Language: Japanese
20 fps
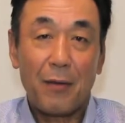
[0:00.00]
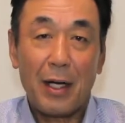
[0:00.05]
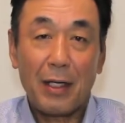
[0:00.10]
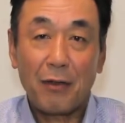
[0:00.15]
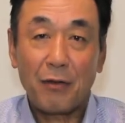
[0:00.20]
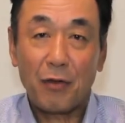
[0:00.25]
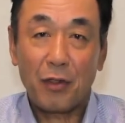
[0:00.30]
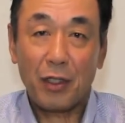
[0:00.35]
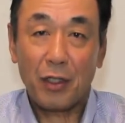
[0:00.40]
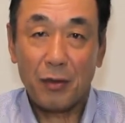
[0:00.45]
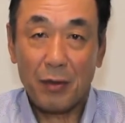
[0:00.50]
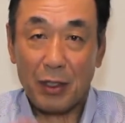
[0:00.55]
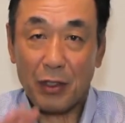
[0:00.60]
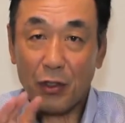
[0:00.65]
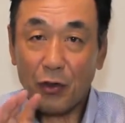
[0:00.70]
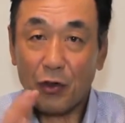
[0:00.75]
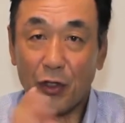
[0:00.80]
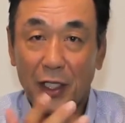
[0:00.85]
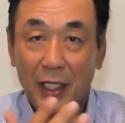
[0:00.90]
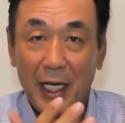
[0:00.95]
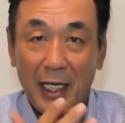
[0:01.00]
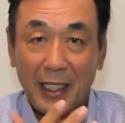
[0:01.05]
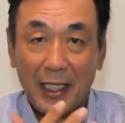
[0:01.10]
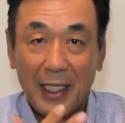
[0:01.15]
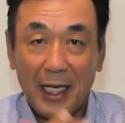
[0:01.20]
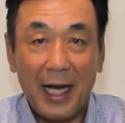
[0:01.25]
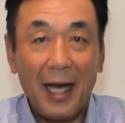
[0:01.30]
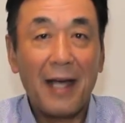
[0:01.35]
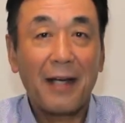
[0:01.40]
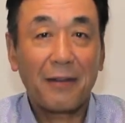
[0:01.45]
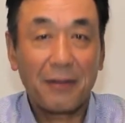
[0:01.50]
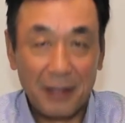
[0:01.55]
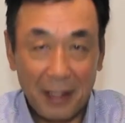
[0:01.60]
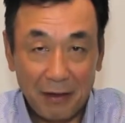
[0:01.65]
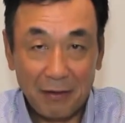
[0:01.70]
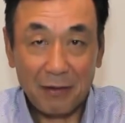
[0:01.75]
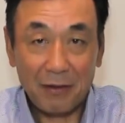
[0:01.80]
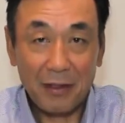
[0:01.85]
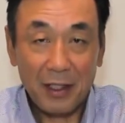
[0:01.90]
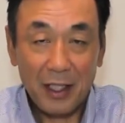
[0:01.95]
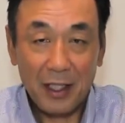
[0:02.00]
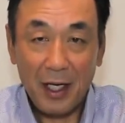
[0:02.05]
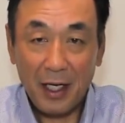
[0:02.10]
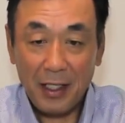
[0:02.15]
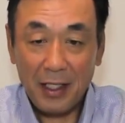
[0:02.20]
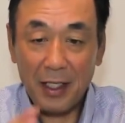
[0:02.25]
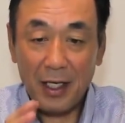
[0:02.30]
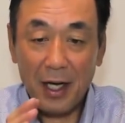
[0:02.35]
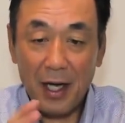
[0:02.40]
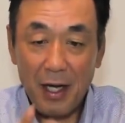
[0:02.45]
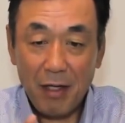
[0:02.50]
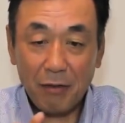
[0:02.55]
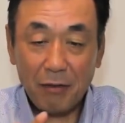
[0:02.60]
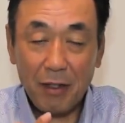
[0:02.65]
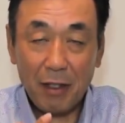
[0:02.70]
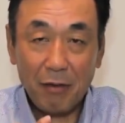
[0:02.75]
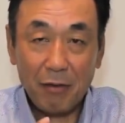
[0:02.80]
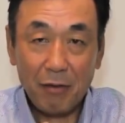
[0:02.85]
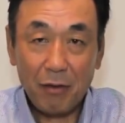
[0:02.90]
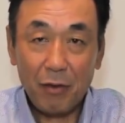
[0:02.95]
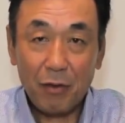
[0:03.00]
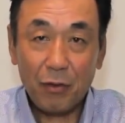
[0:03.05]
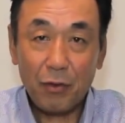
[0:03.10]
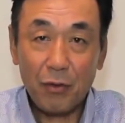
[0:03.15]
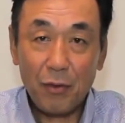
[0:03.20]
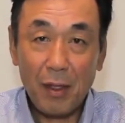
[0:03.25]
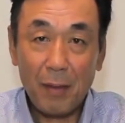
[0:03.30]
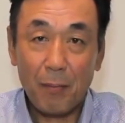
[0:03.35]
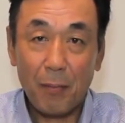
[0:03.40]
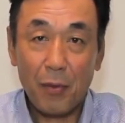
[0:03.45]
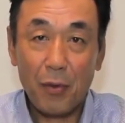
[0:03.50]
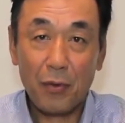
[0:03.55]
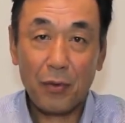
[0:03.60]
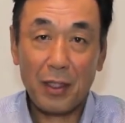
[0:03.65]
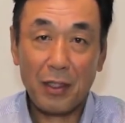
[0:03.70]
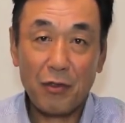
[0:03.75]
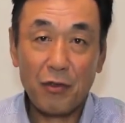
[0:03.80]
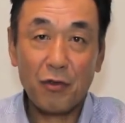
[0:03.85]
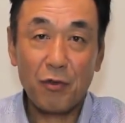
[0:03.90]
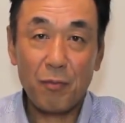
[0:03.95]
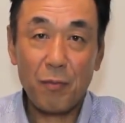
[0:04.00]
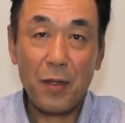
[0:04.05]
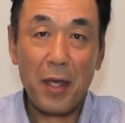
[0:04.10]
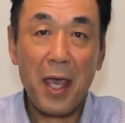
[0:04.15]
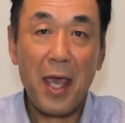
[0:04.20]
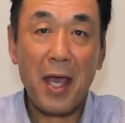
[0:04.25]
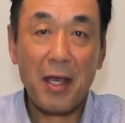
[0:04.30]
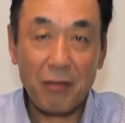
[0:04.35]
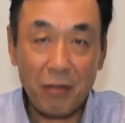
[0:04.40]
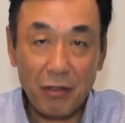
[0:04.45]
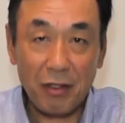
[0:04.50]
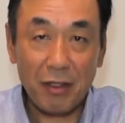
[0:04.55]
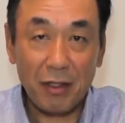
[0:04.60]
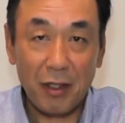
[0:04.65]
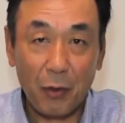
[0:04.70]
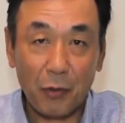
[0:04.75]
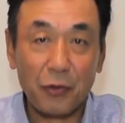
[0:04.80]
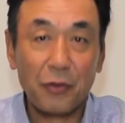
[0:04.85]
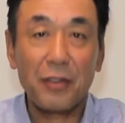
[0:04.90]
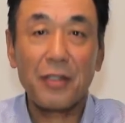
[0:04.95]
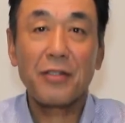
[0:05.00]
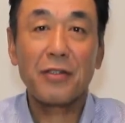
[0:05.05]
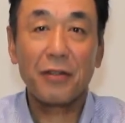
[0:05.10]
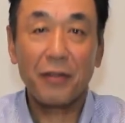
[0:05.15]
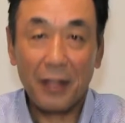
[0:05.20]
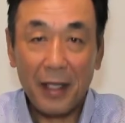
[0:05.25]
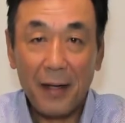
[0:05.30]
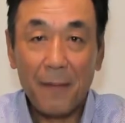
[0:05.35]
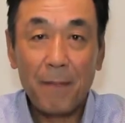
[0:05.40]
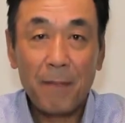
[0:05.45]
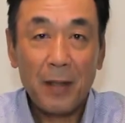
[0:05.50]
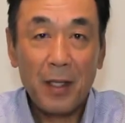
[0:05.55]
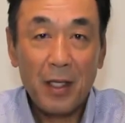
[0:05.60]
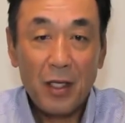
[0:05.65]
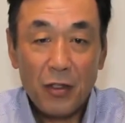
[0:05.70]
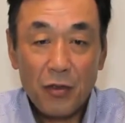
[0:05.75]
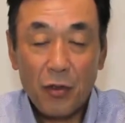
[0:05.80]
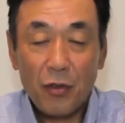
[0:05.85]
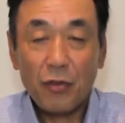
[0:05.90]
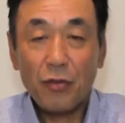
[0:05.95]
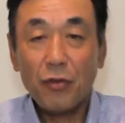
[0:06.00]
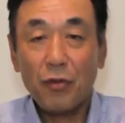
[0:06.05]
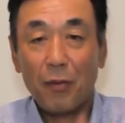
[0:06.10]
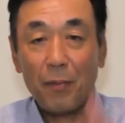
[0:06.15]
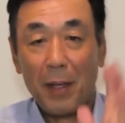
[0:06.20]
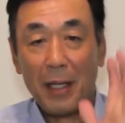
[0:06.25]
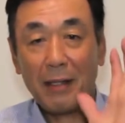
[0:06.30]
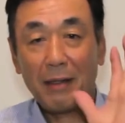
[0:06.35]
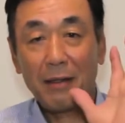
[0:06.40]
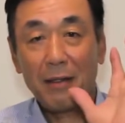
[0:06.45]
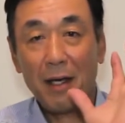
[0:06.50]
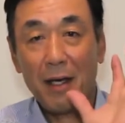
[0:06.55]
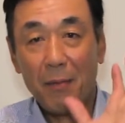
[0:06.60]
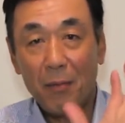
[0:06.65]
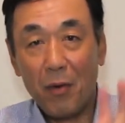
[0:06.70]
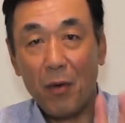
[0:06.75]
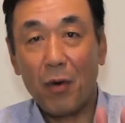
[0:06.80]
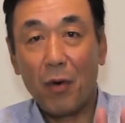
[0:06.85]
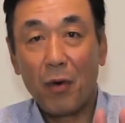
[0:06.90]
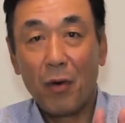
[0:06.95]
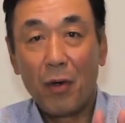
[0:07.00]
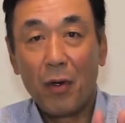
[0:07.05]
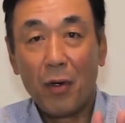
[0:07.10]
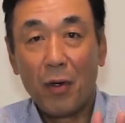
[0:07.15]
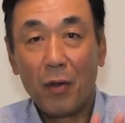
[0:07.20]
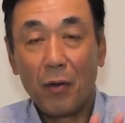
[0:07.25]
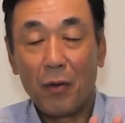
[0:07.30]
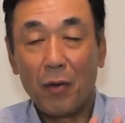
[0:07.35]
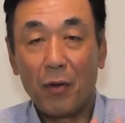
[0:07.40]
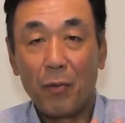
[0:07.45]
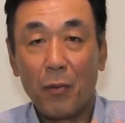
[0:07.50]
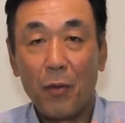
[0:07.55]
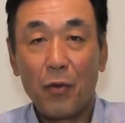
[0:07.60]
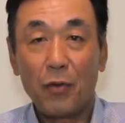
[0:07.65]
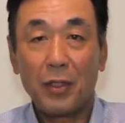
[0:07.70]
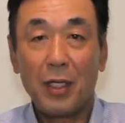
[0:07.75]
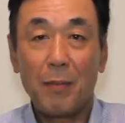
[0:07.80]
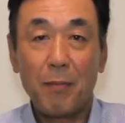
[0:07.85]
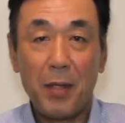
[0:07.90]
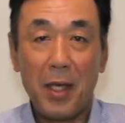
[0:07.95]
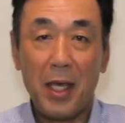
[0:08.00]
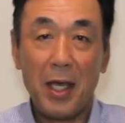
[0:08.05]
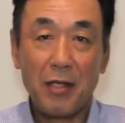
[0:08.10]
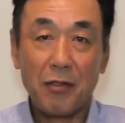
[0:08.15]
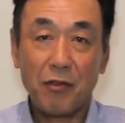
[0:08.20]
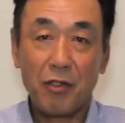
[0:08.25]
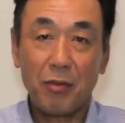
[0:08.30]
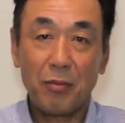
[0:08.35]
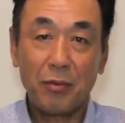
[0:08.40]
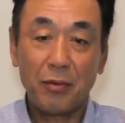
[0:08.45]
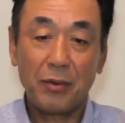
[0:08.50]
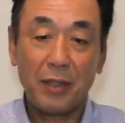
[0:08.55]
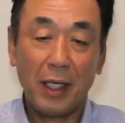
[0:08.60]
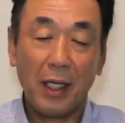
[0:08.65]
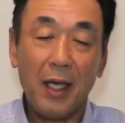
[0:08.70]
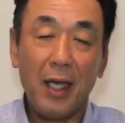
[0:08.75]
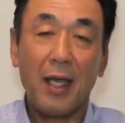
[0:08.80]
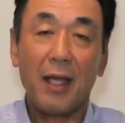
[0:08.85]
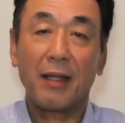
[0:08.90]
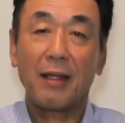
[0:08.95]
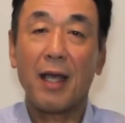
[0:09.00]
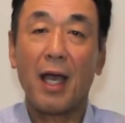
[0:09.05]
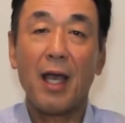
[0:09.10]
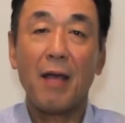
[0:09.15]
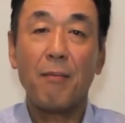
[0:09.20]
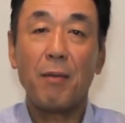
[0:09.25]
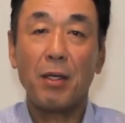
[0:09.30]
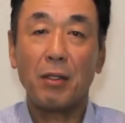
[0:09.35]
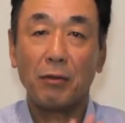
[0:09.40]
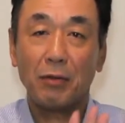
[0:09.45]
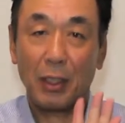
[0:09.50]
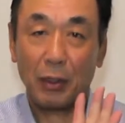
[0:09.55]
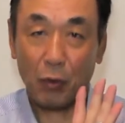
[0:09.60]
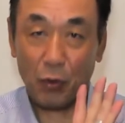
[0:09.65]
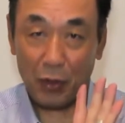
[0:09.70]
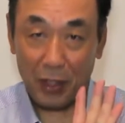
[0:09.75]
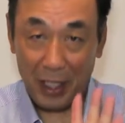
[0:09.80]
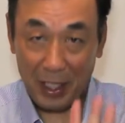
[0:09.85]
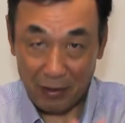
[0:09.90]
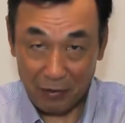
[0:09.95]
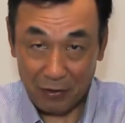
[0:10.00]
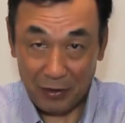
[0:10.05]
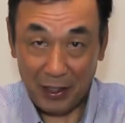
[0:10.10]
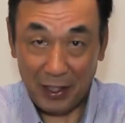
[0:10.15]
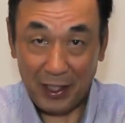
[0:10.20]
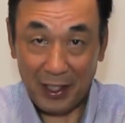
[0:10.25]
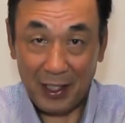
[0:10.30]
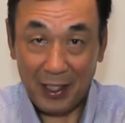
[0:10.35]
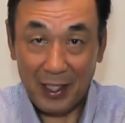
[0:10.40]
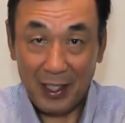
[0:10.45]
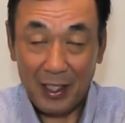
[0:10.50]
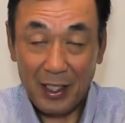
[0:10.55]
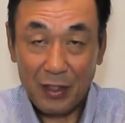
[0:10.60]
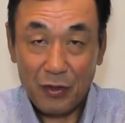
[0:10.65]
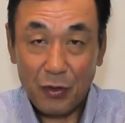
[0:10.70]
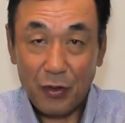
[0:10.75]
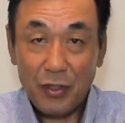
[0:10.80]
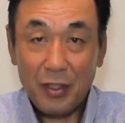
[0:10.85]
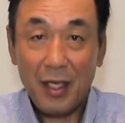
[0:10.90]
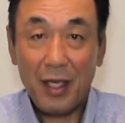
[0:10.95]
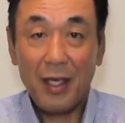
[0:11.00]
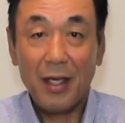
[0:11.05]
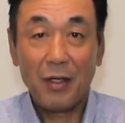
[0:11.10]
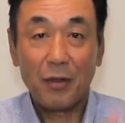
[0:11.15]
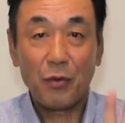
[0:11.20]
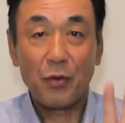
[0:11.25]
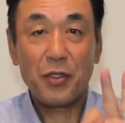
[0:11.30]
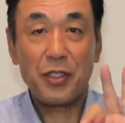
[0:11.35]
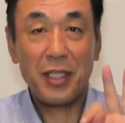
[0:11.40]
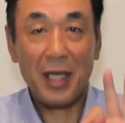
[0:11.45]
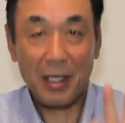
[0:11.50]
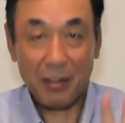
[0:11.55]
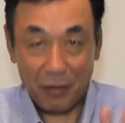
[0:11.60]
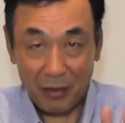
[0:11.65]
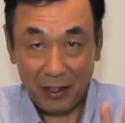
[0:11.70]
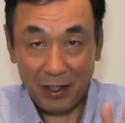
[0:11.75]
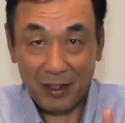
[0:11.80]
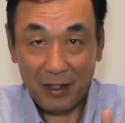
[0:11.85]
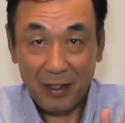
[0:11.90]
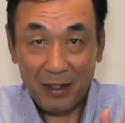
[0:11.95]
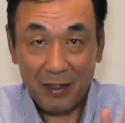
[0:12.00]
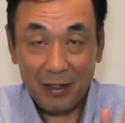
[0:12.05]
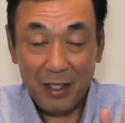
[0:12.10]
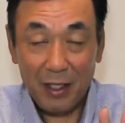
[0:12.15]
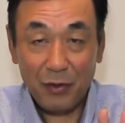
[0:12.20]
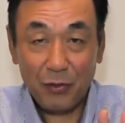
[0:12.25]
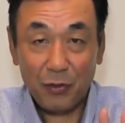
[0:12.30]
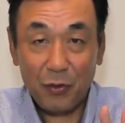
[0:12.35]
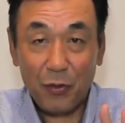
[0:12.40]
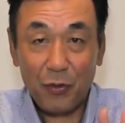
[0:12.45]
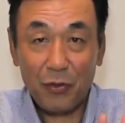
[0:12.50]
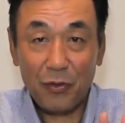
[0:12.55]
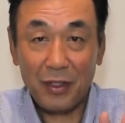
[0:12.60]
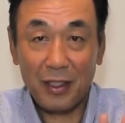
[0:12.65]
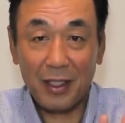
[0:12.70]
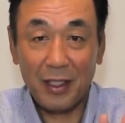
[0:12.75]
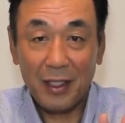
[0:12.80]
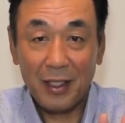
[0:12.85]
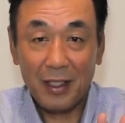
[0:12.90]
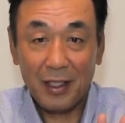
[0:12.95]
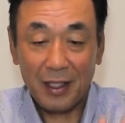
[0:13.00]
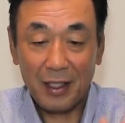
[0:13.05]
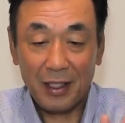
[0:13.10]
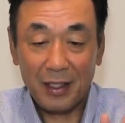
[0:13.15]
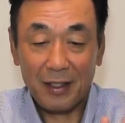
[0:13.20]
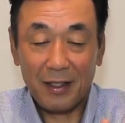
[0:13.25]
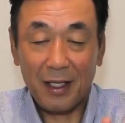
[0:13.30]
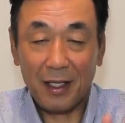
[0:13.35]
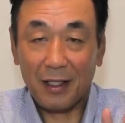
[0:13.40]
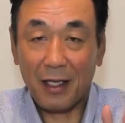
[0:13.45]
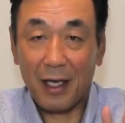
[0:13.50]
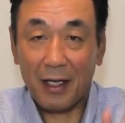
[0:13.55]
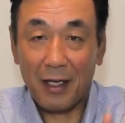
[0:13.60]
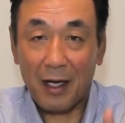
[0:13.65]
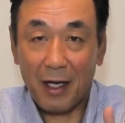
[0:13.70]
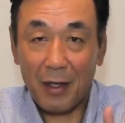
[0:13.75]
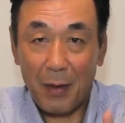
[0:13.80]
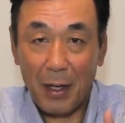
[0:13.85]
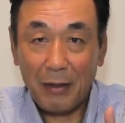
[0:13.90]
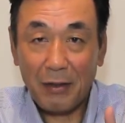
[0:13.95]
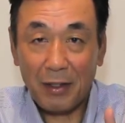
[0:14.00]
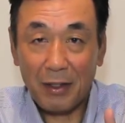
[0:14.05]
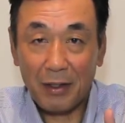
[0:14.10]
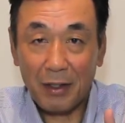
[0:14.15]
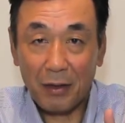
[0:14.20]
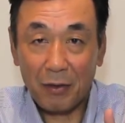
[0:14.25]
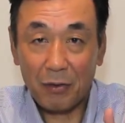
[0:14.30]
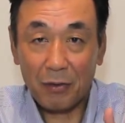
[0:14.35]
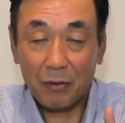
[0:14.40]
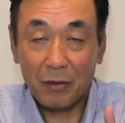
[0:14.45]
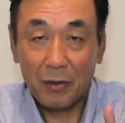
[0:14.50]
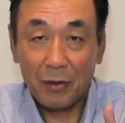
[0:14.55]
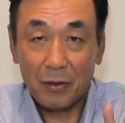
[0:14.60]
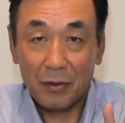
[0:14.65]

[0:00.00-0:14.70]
悪い時にはちょっと開きが早くなる。開きが早くなるってことはボールがすぐ見えやすいってことですよね。そうするとバッターもボールが見えやすい分だけタイミングが取りやすい、そして打ちやすいっていうところに行って結果が悪いっていう